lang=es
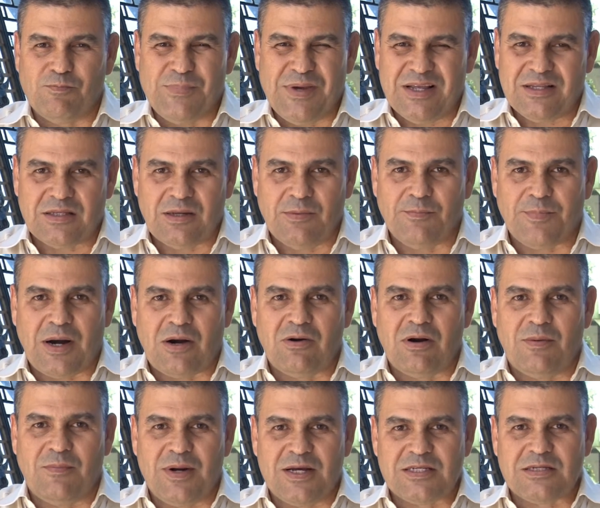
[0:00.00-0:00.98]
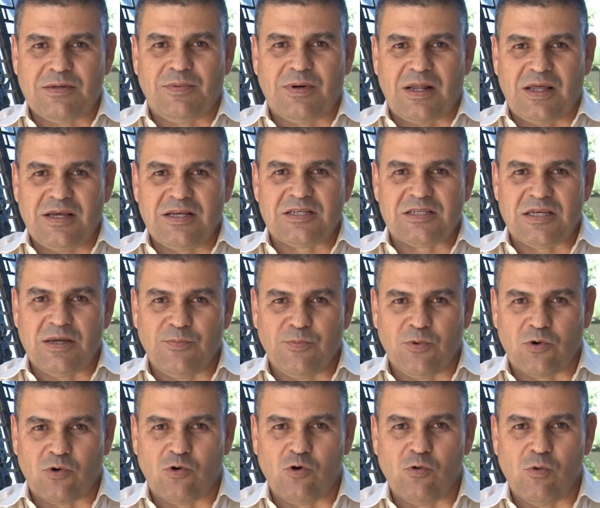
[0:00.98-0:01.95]
bien temprano en la plaza para ir sí
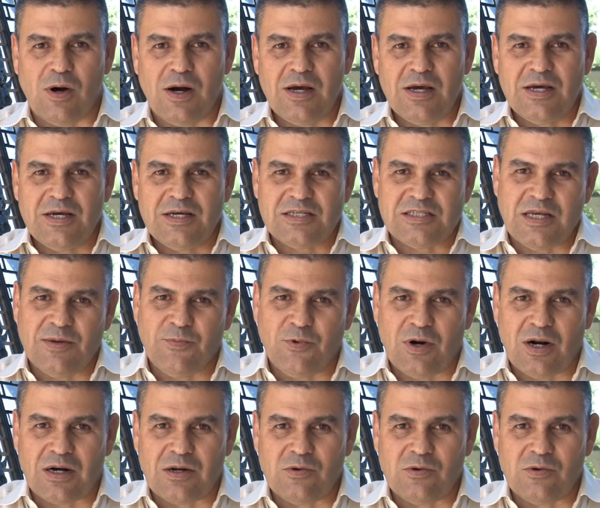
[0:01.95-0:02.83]
por Cuba, sí por la